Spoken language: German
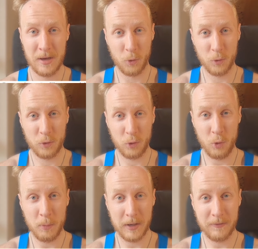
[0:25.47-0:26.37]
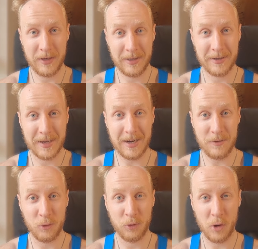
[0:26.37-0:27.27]
Und Übergewicht kann
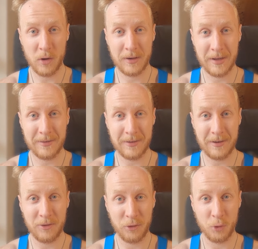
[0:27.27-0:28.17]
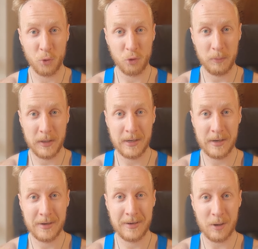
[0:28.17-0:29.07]
dafür sorgen, dass dein
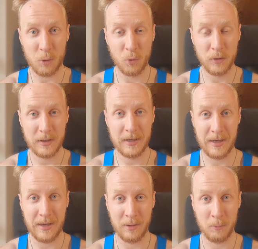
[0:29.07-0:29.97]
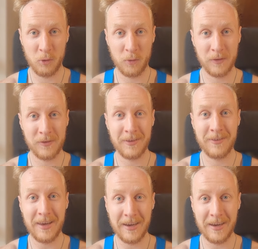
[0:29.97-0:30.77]
Testosteronspiegel nach unten geht bzw.